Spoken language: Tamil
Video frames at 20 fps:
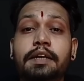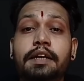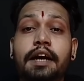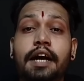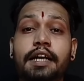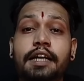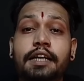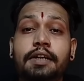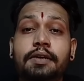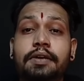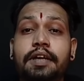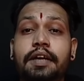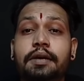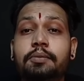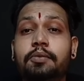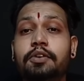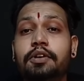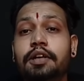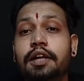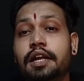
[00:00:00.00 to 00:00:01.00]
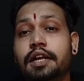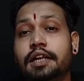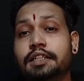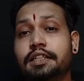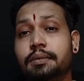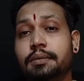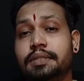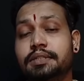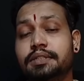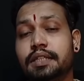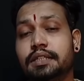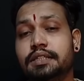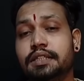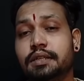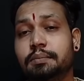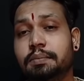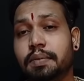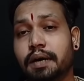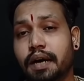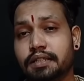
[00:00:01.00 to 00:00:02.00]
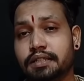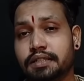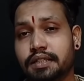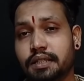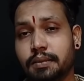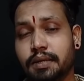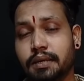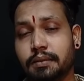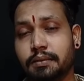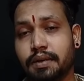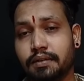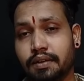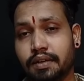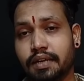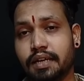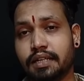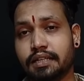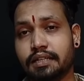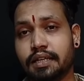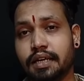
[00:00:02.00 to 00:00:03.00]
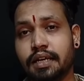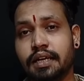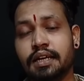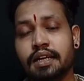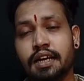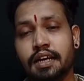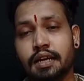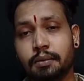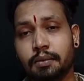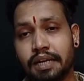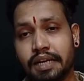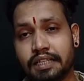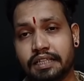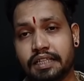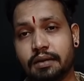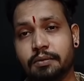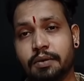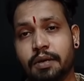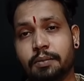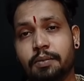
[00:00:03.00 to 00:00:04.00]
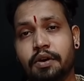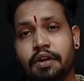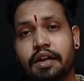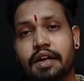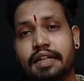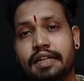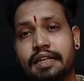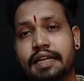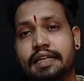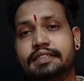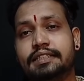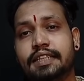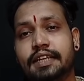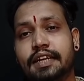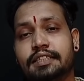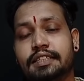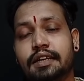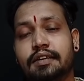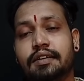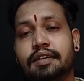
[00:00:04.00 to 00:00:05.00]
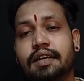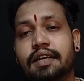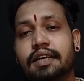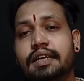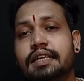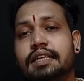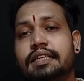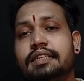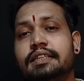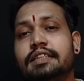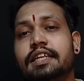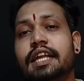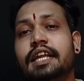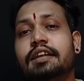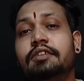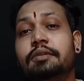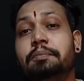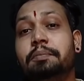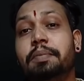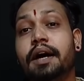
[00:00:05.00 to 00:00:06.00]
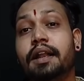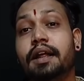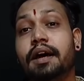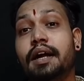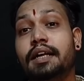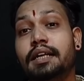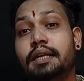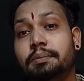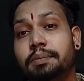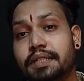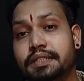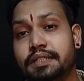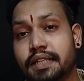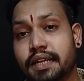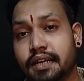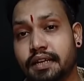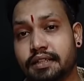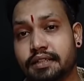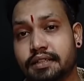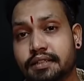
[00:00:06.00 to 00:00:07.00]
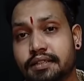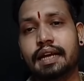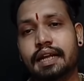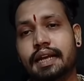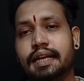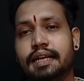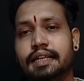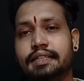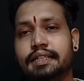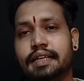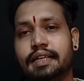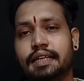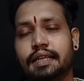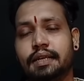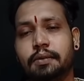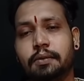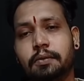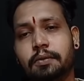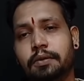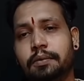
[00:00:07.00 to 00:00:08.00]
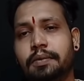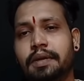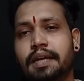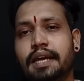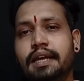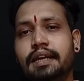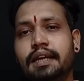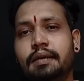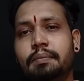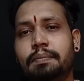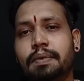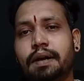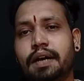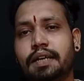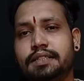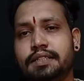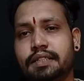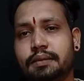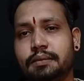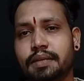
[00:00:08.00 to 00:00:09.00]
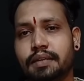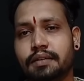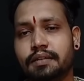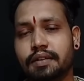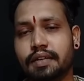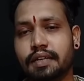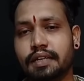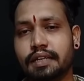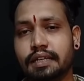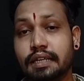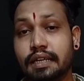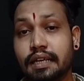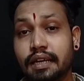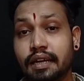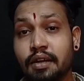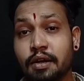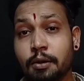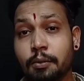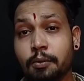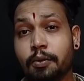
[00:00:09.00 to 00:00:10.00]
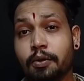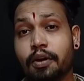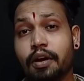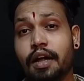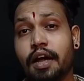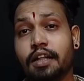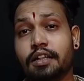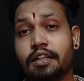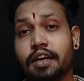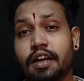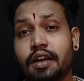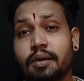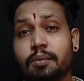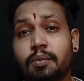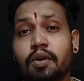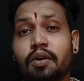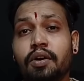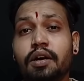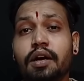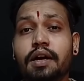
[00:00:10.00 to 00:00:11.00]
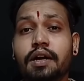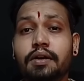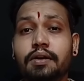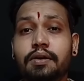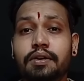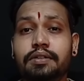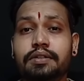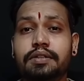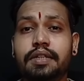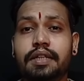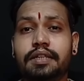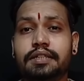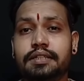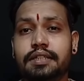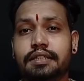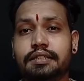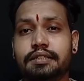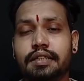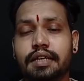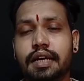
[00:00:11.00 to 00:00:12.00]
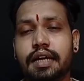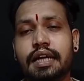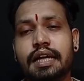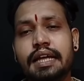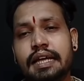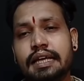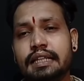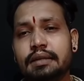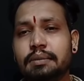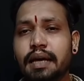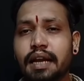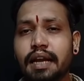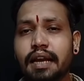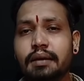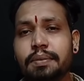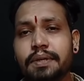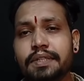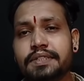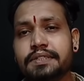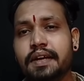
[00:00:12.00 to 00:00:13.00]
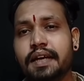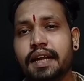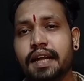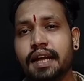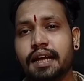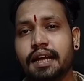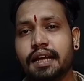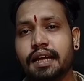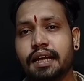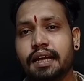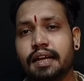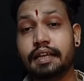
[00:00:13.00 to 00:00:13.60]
நம்ம நாட்டினுடைய முன்னாள் நிதியமைச்சர் திரு ப சிதம்பரம் அவர்களை தான் நம்முடைய தர்ம போராளி எச் ராஜா அவர்கள் இந்த அளவு பாராட்டி பேசுறாரு கரெக்ட் தானே உண்மையாலே ப சிதம்பரம் அவர்களுக்கு பொருளாதாரமோ கணக்கோ தெரிஞ்சிருந்தா இது மாதிரிலாம் பேசுவாரா